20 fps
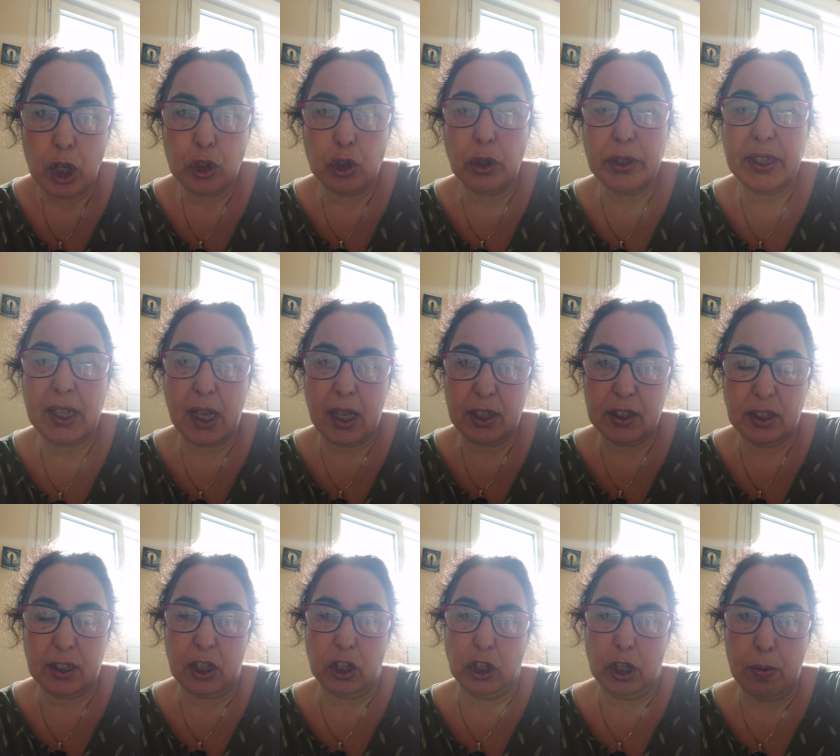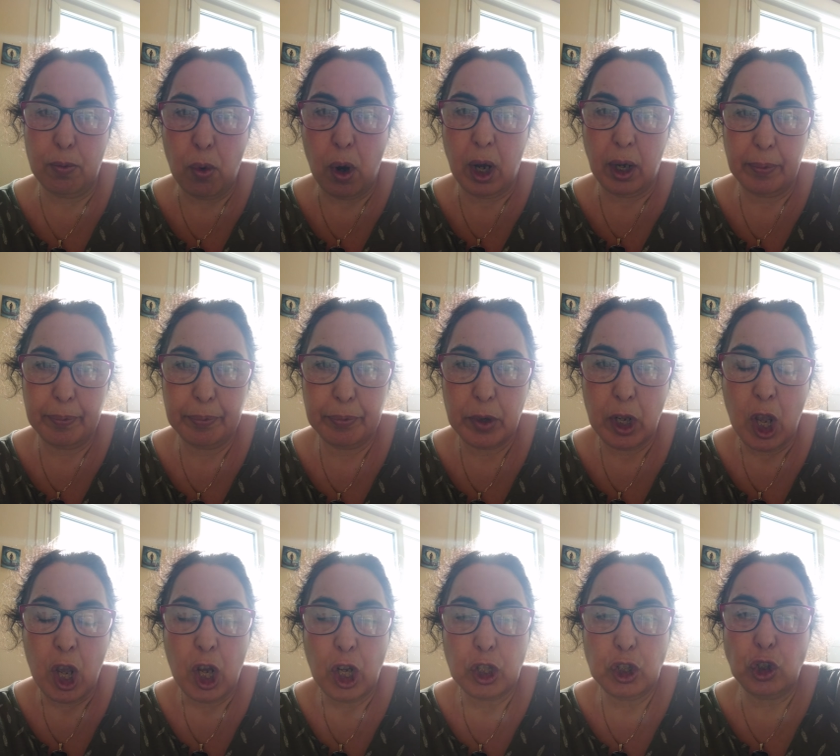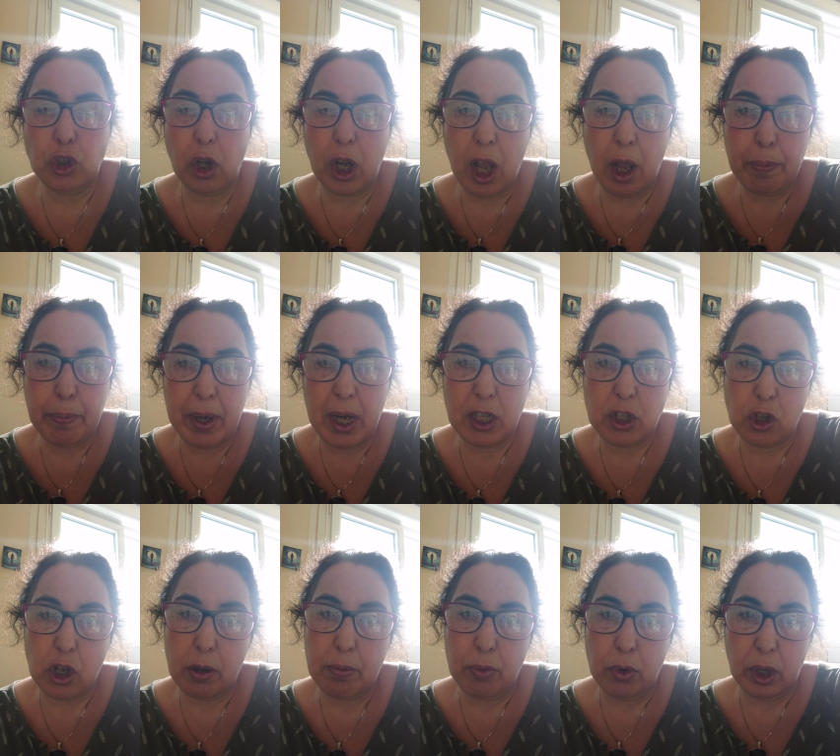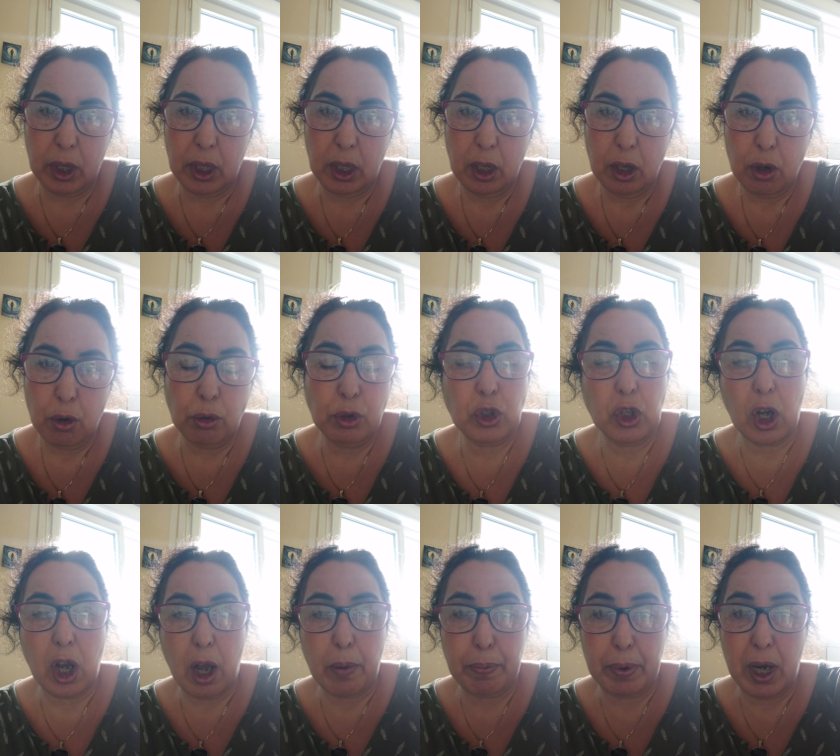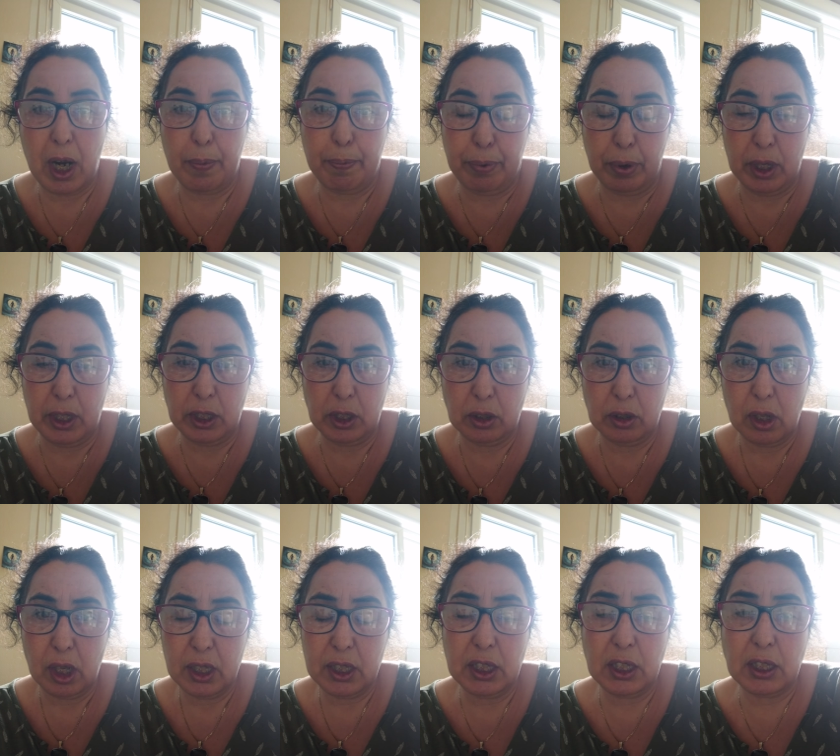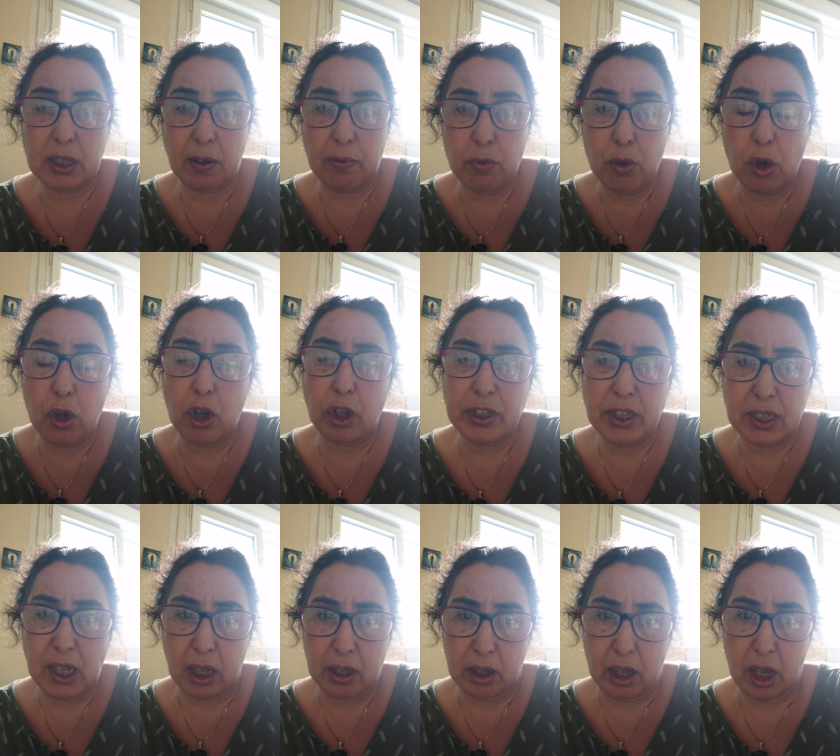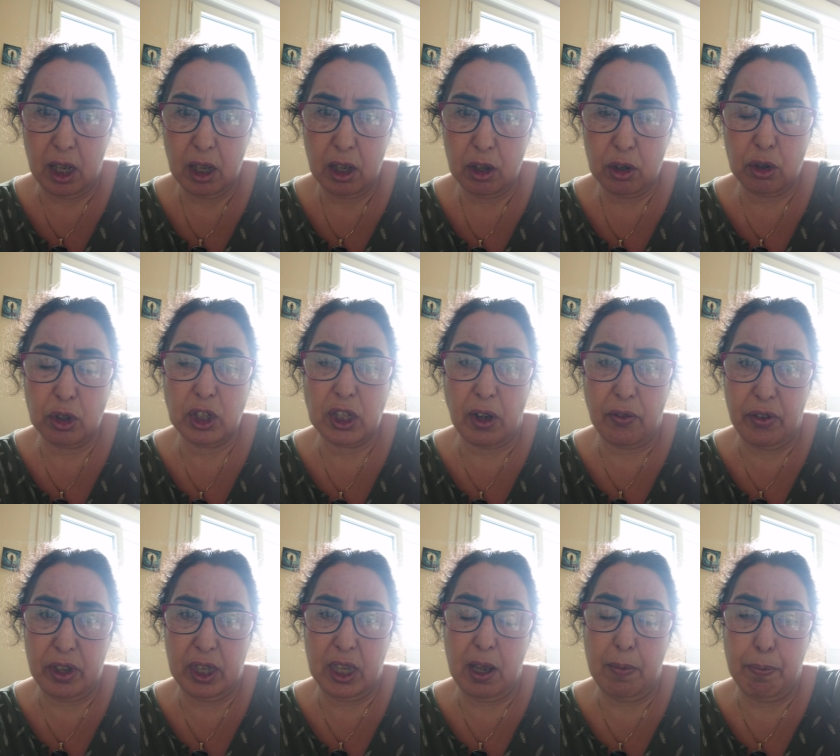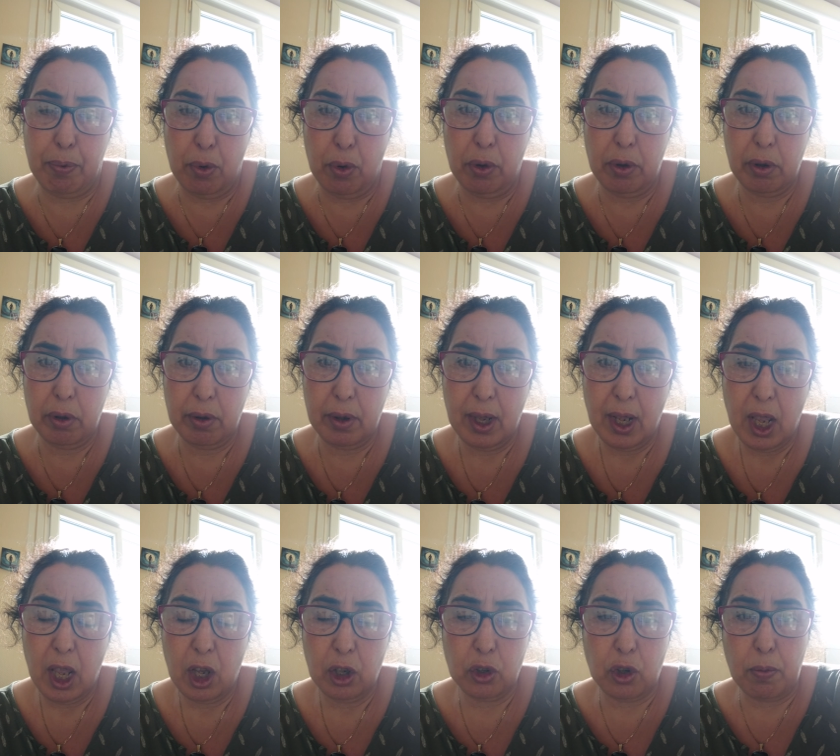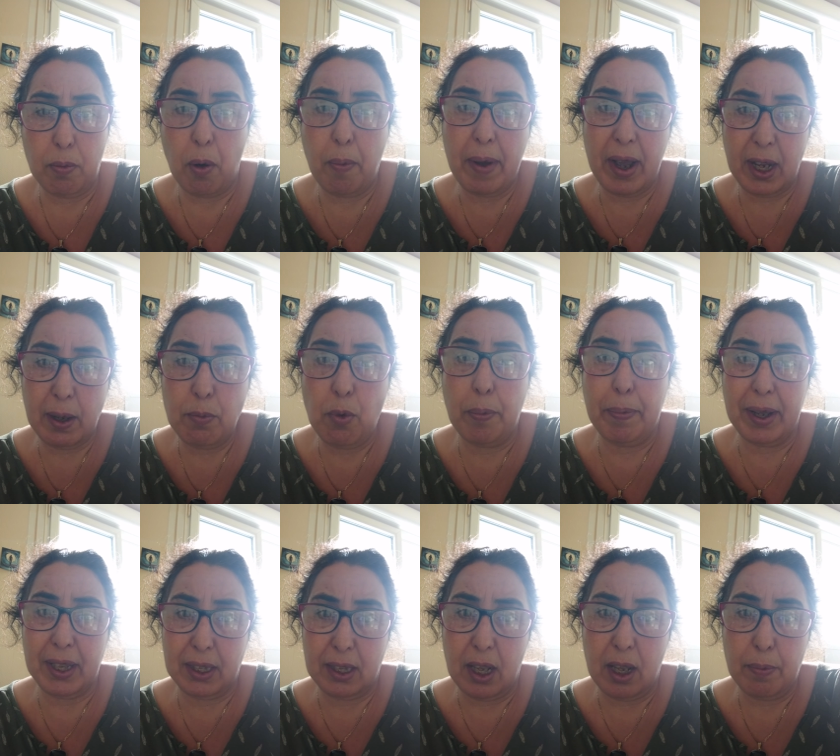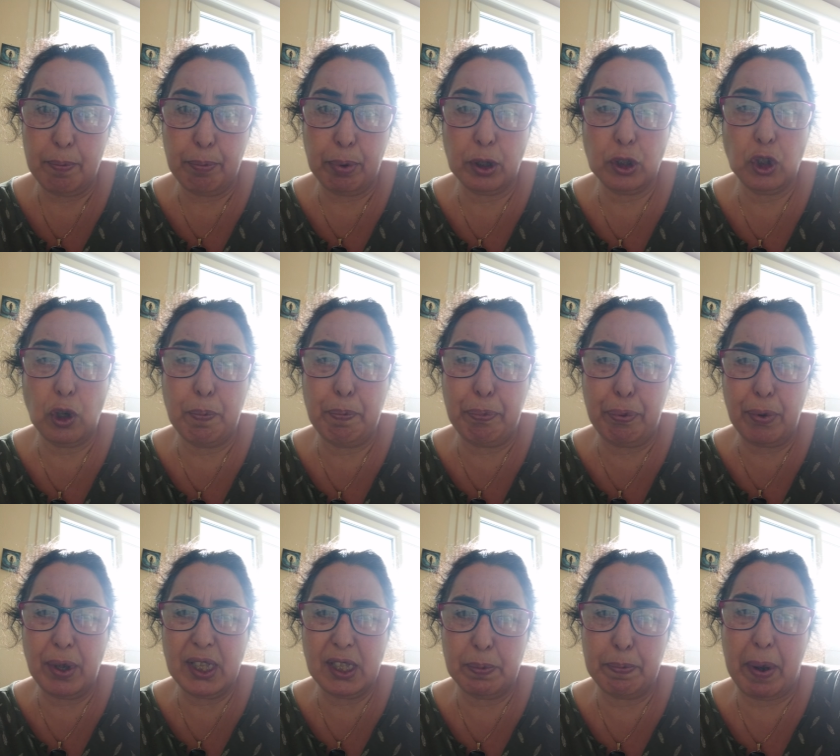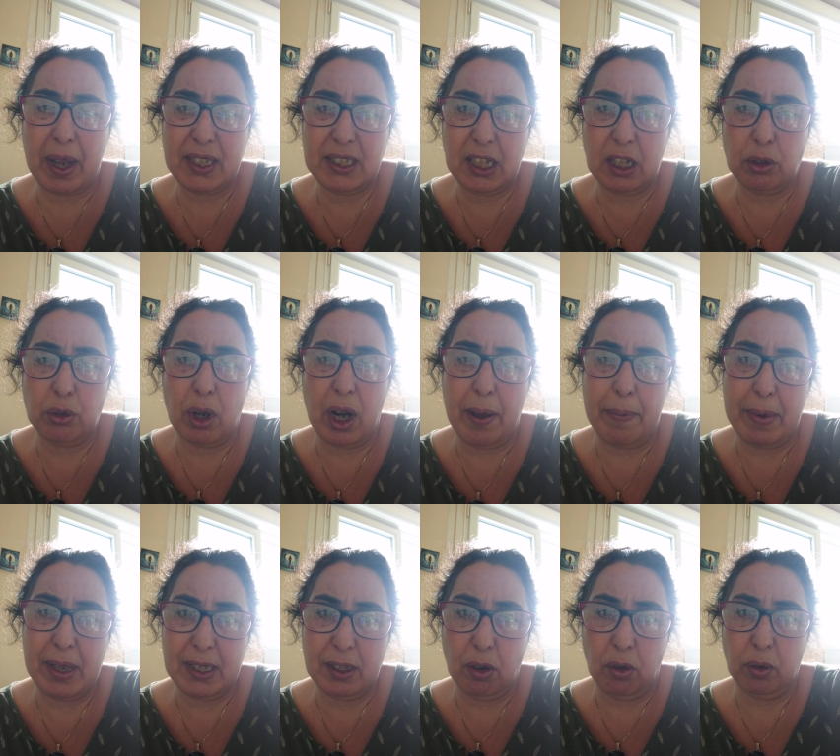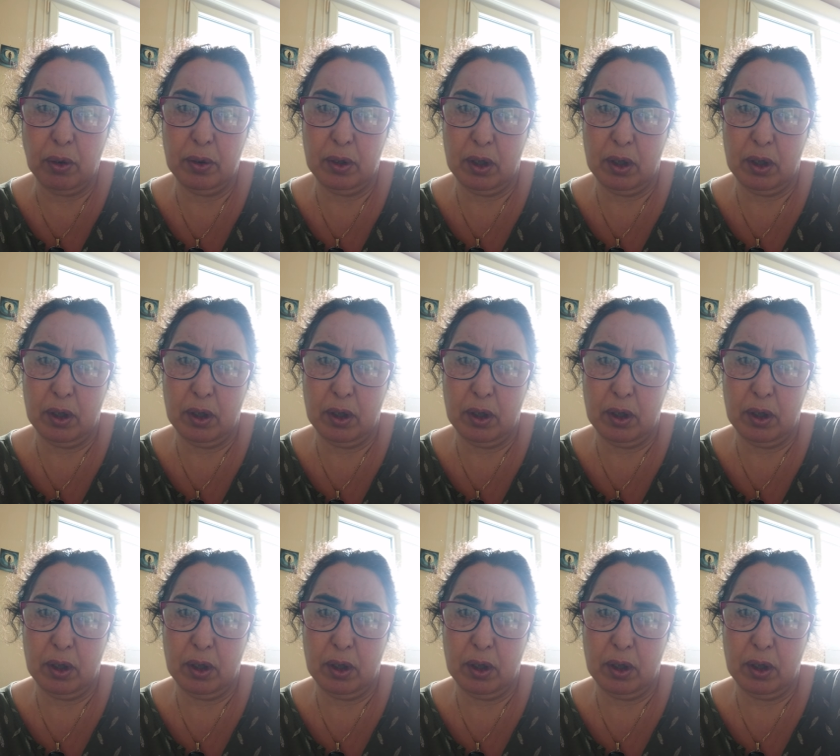je serais resté chez moi J'aurais appelé la gendarmerie ou j'aurais appelé la police qui serait venue constater que j'avais des bleus, que mon mari me battait pour que je puisse partir de la maison.